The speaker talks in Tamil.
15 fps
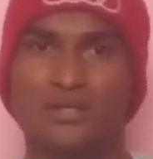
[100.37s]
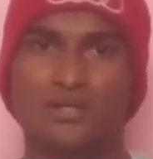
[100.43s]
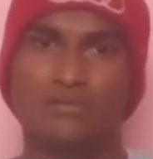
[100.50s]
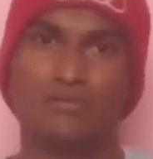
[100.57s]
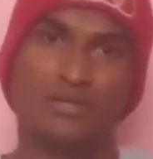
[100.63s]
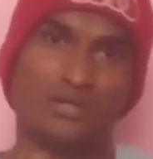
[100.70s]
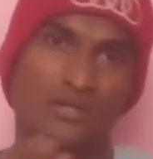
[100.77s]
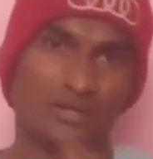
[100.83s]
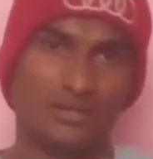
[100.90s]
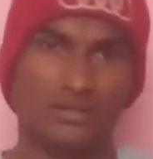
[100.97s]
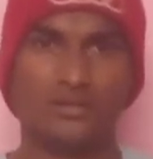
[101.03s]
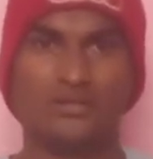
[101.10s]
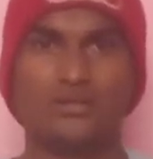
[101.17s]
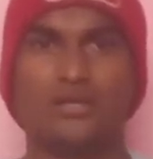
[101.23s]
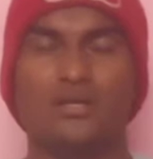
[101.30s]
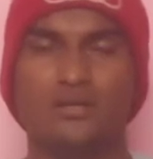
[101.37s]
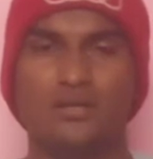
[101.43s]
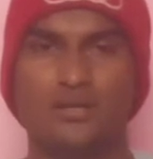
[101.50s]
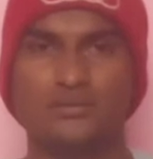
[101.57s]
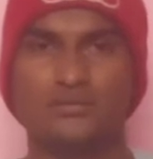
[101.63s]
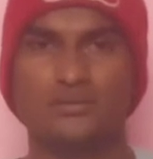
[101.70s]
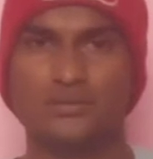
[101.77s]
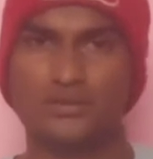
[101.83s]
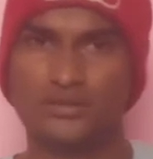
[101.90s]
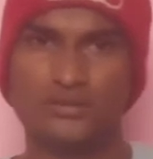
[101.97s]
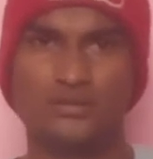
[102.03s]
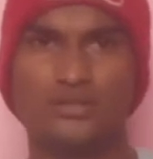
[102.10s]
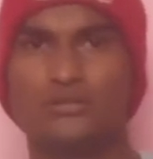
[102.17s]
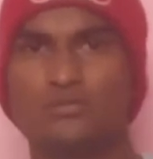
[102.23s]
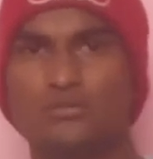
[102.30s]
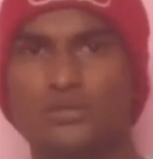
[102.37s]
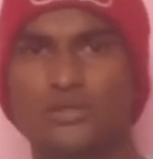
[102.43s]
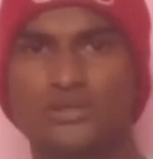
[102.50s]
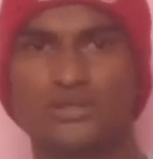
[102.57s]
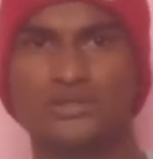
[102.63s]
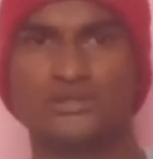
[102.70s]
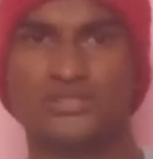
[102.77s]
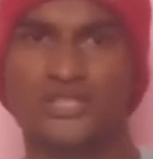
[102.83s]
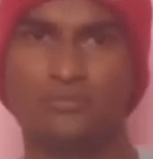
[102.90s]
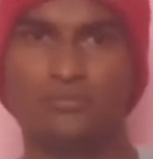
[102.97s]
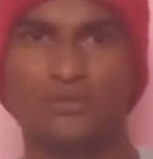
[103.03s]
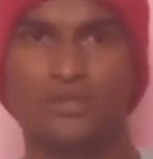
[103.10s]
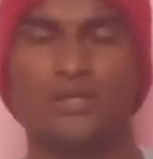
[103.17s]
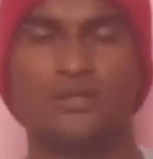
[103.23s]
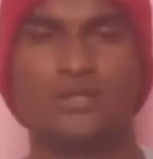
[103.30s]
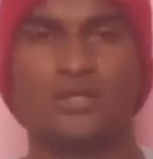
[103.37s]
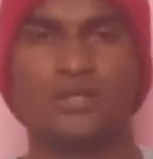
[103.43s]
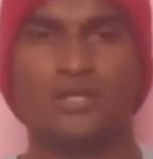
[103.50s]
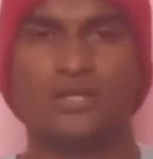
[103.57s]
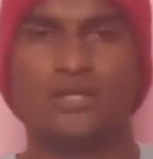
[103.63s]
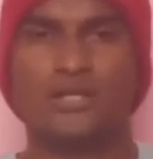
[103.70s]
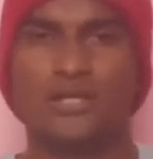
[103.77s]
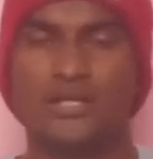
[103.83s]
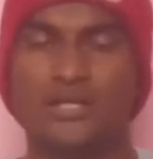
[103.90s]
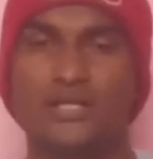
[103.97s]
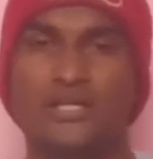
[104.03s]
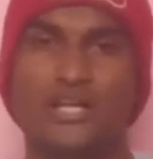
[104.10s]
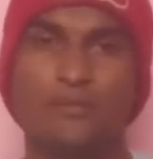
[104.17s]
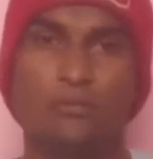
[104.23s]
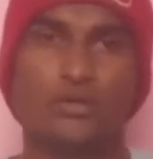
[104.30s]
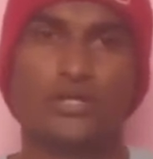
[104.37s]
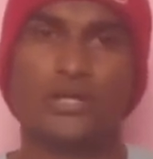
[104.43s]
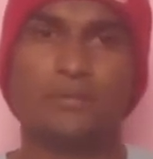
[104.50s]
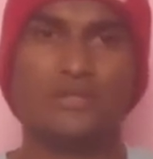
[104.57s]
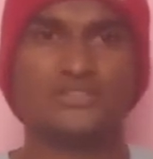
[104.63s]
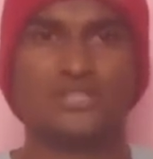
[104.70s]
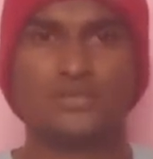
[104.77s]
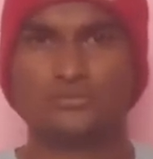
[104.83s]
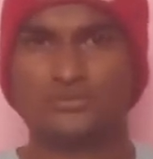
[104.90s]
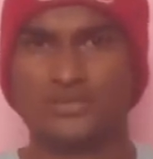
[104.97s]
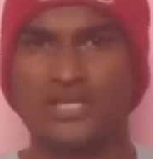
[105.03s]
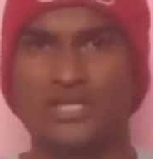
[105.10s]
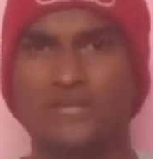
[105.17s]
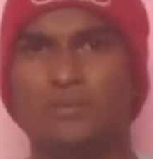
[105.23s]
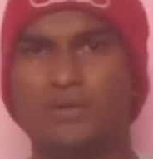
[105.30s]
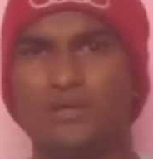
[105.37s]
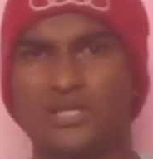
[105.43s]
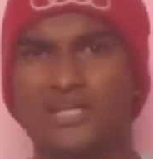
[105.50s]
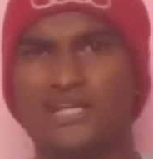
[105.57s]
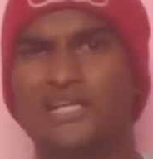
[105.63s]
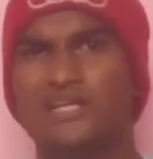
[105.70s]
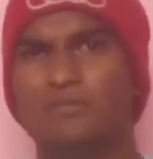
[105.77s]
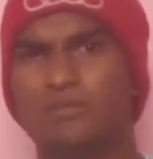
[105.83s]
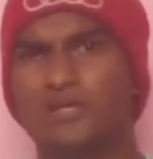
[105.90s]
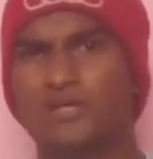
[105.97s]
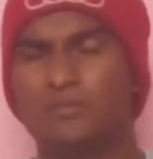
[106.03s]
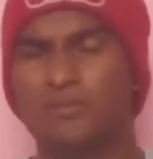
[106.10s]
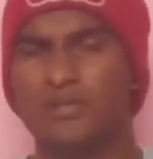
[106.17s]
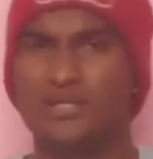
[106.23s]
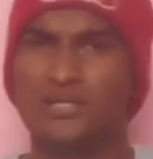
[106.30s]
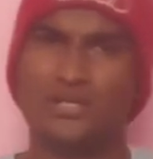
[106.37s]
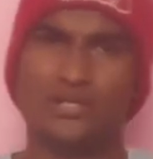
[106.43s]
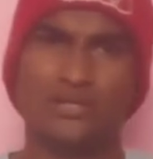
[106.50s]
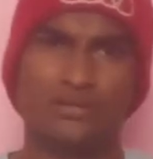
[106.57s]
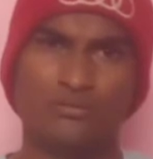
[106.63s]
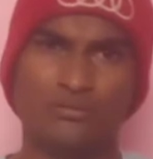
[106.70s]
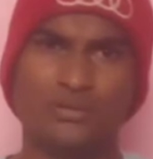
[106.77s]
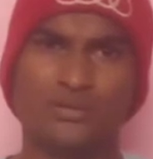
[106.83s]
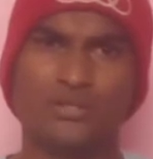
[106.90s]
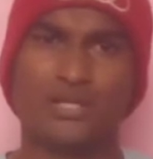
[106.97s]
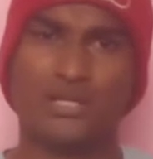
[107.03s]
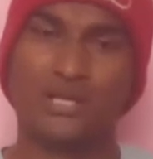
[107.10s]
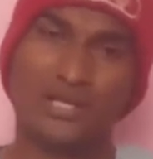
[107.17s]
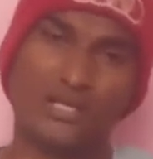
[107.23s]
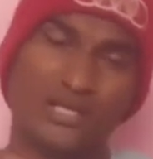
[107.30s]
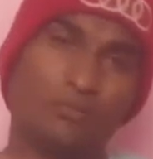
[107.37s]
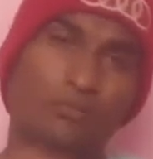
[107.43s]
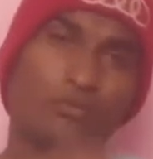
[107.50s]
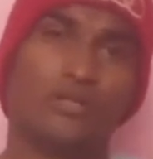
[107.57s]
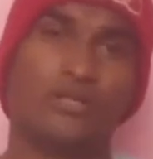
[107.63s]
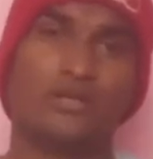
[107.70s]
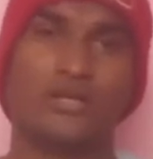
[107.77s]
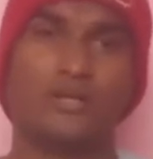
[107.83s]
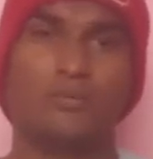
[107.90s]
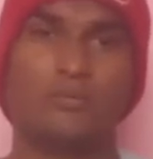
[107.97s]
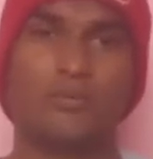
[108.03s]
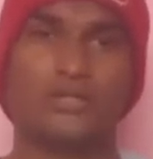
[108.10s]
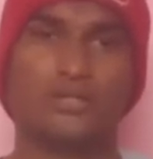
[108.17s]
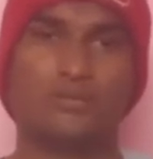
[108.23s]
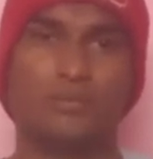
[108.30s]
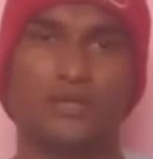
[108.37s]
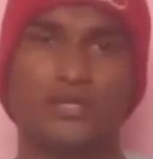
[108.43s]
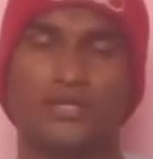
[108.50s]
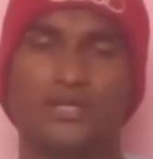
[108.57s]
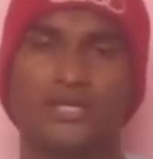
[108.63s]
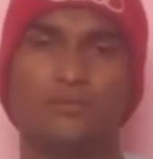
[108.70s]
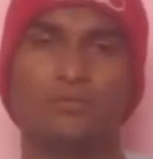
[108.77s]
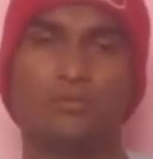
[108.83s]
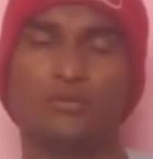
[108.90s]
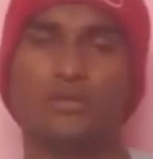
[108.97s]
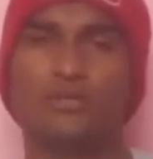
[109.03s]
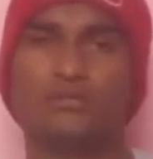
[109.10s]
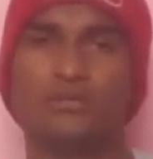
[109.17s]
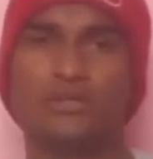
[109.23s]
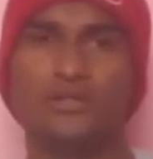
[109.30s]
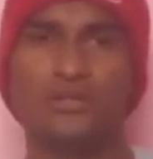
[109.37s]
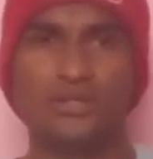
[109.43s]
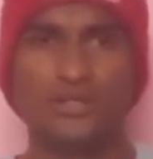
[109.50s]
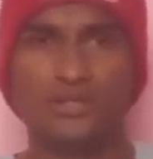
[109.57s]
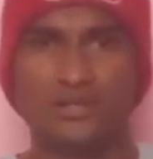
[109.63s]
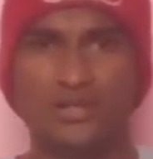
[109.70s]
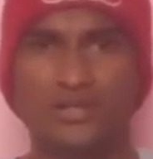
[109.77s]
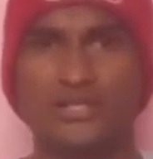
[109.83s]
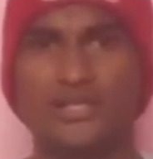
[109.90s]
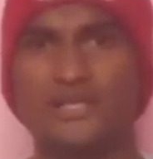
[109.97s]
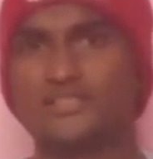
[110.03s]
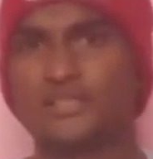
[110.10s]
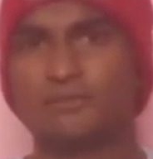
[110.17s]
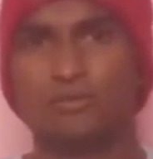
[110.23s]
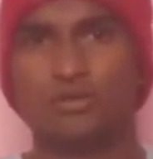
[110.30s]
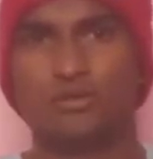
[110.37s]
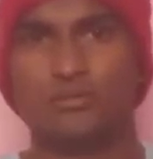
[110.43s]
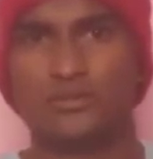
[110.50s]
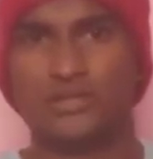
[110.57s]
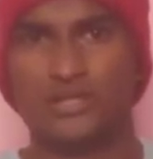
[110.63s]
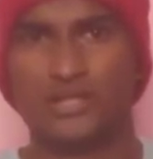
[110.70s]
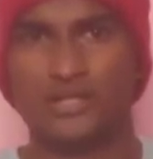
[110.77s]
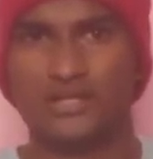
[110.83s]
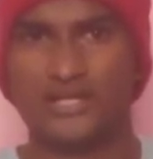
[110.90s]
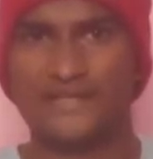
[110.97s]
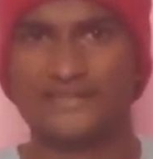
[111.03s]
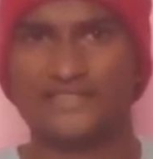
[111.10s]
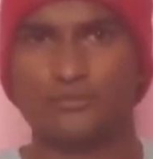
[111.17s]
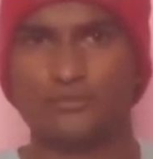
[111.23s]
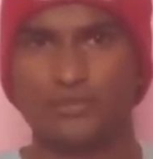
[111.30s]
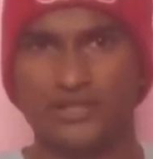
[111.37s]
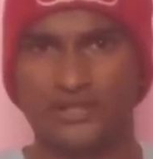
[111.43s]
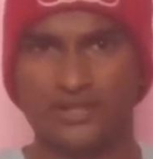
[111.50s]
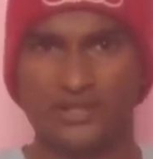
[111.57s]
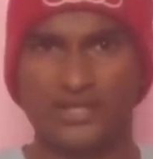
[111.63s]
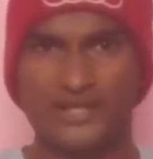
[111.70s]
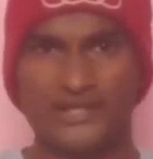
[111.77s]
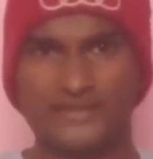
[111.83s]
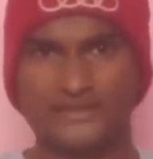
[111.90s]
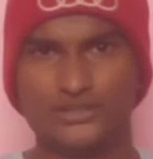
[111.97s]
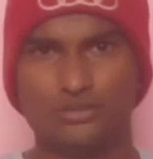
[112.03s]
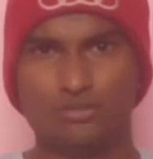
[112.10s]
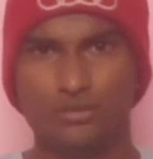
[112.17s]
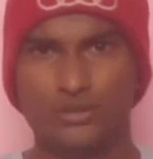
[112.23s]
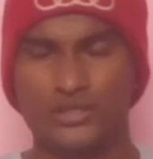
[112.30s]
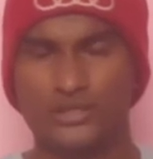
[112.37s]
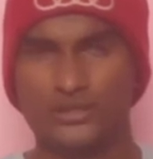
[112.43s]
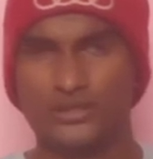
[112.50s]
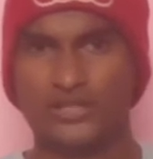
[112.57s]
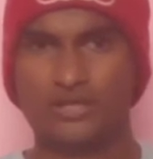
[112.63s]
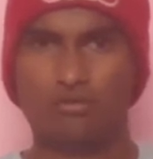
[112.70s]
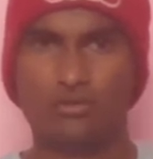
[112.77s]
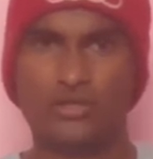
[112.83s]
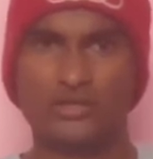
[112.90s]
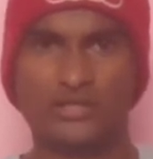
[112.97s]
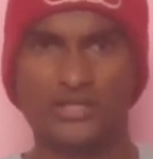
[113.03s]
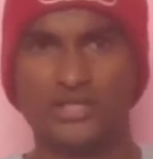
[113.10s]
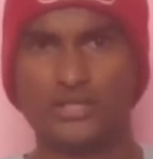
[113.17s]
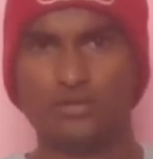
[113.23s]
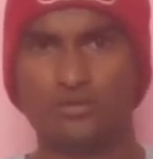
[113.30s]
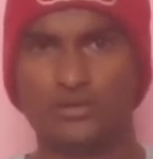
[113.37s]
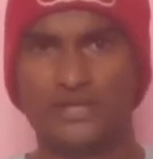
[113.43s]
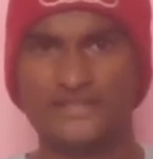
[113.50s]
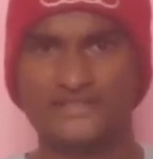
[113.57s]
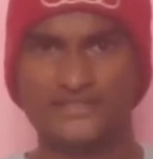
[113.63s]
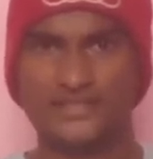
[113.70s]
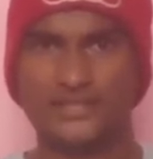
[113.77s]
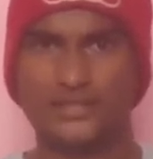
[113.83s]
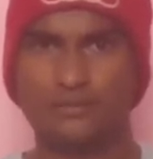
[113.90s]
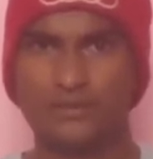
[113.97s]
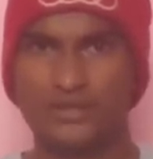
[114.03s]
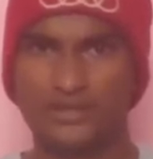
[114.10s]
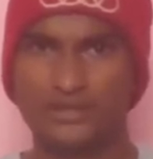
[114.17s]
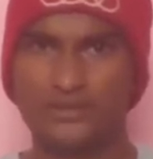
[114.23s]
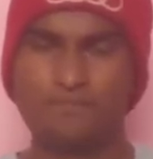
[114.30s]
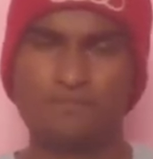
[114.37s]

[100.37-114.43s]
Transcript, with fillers: ஈவன் இது தான் இதுதான் ஒரு சேம் தான் ஏன்னா ஏர்போர்ட் கெபின் ஷாப்ஸ் கண்டிப்பாக நீங்கள் கேள்விப்பட்டிருப்பீங்க நீங்கள் ஈவன் எல்லா ஏர்போர்ட்டும் நீங்கள் கண்டிப்பாக பார்த்துருப்பீங்க ஏர்போர்ட்டில் வந்து இந்த டிக்கெட் செக் பண்ணுவாங்க பார்த்தீங்களா டிக்கெட் செக் பண்ணிவிட்டு லக்கேஜ் எவ்வளோ இருக்குது எவ்வளோ எத்தனை கிலோ கேஜி இருக்குது அப்படின்ட்டு